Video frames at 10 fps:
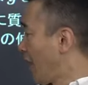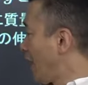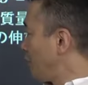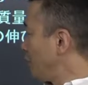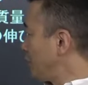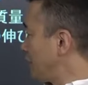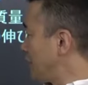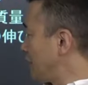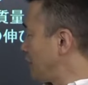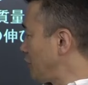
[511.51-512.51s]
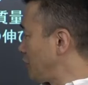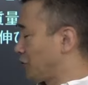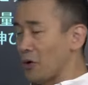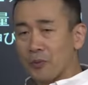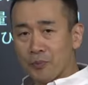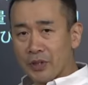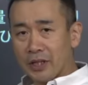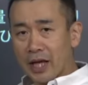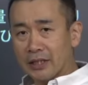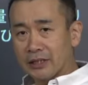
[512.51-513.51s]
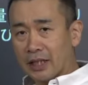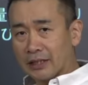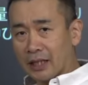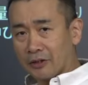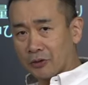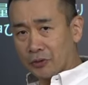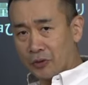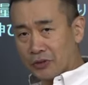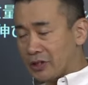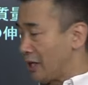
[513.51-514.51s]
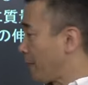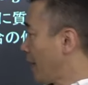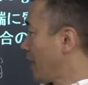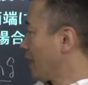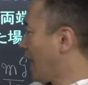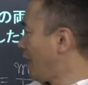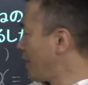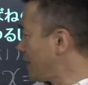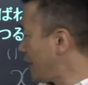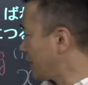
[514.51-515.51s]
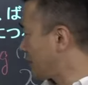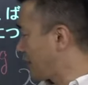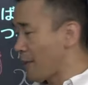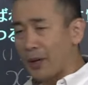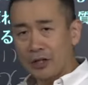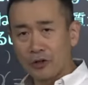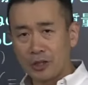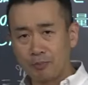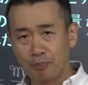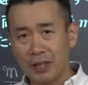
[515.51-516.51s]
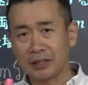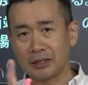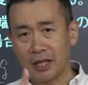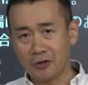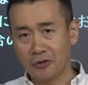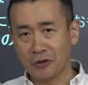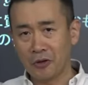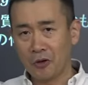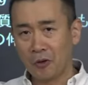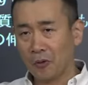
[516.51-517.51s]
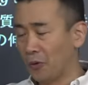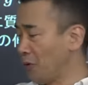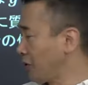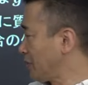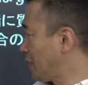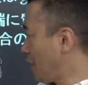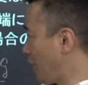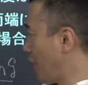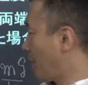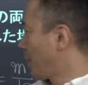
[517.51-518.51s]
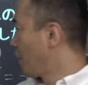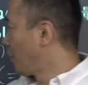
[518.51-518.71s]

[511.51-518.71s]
mg ニュートン右端に働くと同時に壁だってバネを引っ張ってる大きさは